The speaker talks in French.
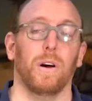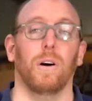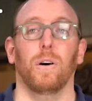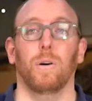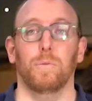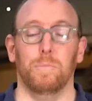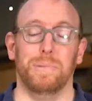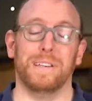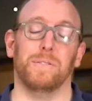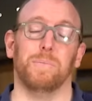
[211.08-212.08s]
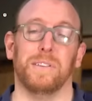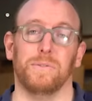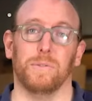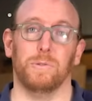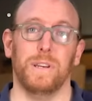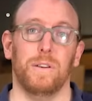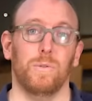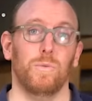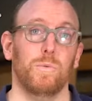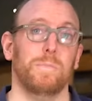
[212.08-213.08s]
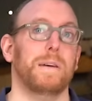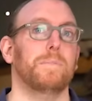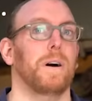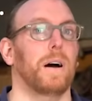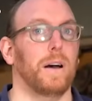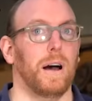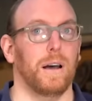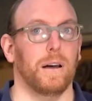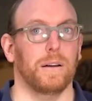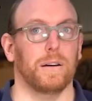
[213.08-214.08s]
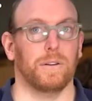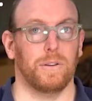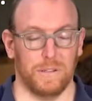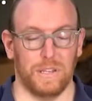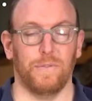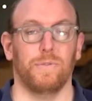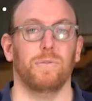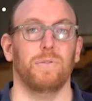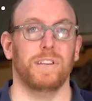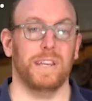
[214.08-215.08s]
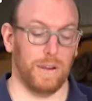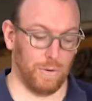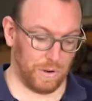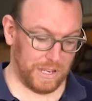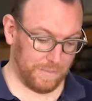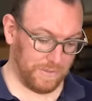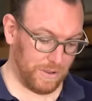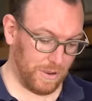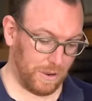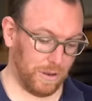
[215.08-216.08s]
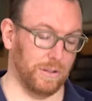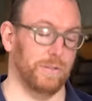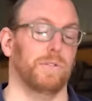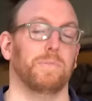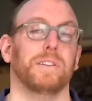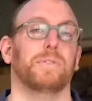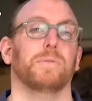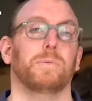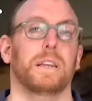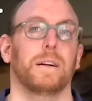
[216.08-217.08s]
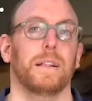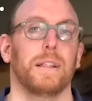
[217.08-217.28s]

euh, une baisse de pression d'huile ou même un code défaut lié au capteur de pression d'huile.